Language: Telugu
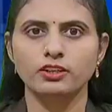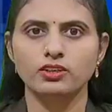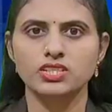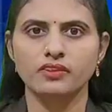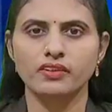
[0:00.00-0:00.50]

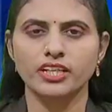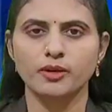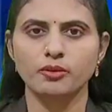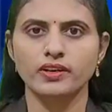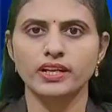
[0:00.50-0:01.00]

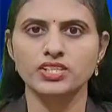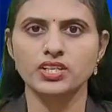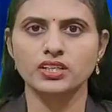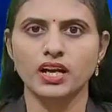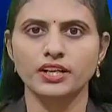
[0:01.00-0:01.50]
నియోజకవర్గంలో
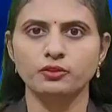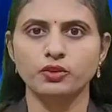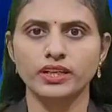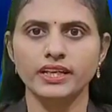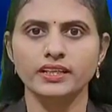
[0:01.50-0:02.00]
రేషన్ కార్డు
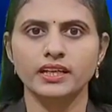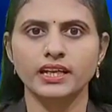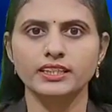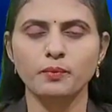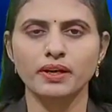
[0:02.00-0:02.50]
ఉండి
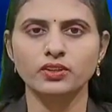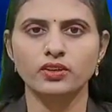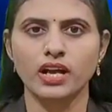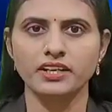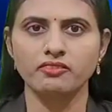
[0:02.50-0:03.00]
దళిత బంధు
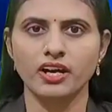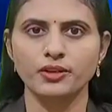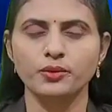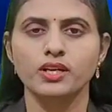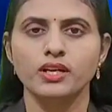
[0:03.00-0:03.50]
రాని వారు
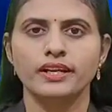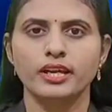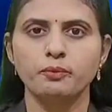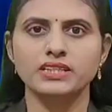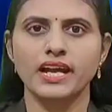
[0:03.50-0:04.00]

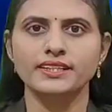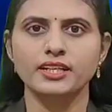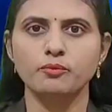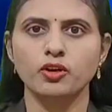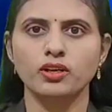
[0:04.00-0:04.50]
రేపు
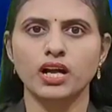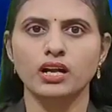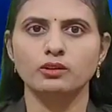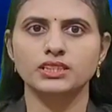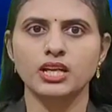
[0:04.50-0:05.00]
సాయంత్రంలోగా
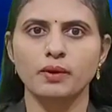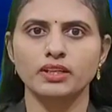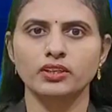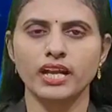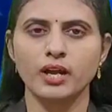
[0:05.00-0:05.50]

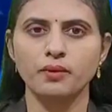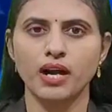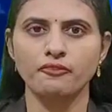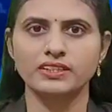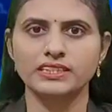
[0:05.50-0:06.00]
హుజురాబాద్ క్యాంప్
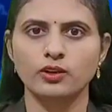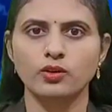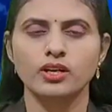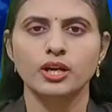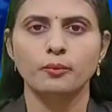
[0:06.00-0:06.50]
ఆఫీసులో
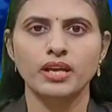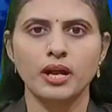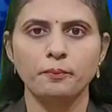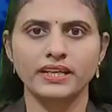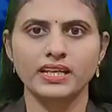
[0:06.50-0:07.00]
మీ
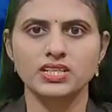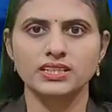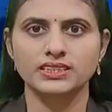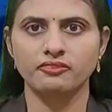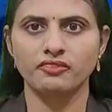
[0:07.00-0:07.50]

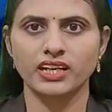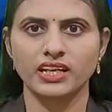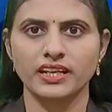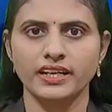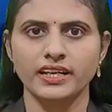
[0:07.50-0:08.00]
అప్లికేషన్స్
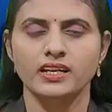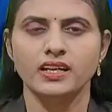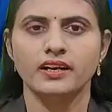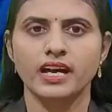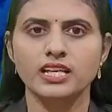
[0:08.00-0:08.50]
ఇవ్వగలరని
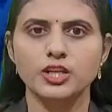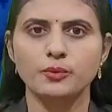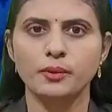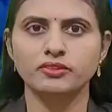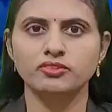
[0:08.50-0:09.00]
రాష్ట్ర
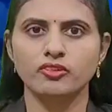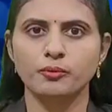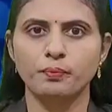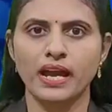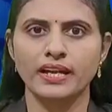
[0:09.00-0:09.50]
ప్రభుత్వ
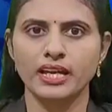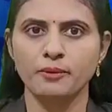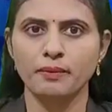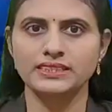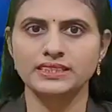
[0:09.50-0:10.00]
విప్ అండ్
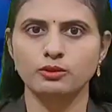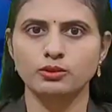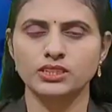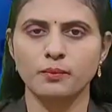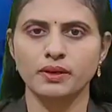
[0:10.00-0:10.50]
ఎమ్మెల్సీ
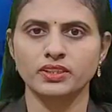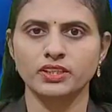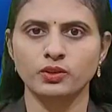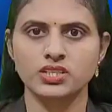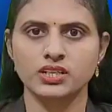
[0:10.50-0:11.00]
హుజురాబాద్
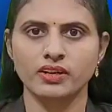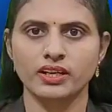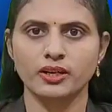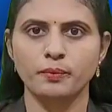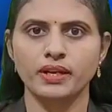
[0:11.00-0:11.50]

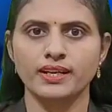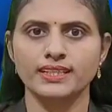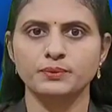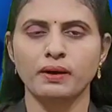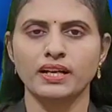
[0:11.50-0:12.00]
నియోజకవర్గ
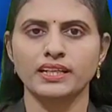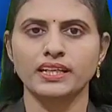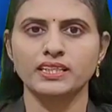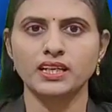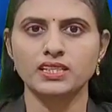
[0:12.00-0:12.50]
బీఆర్ఎస్ పార్టీ
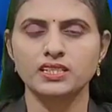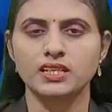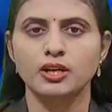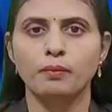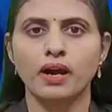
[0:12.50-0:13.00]
ఇన్ఛార్జ్
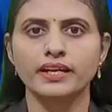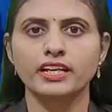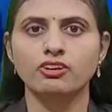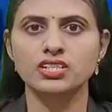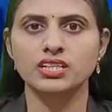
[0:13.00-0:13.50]
పాడి
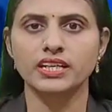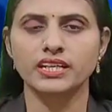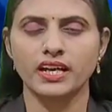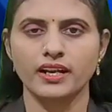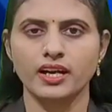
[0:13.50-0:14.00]
కౌశిక్
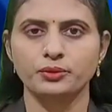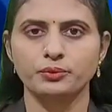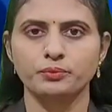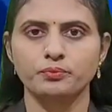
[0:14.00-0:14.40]
రెడ్డి అన్నారు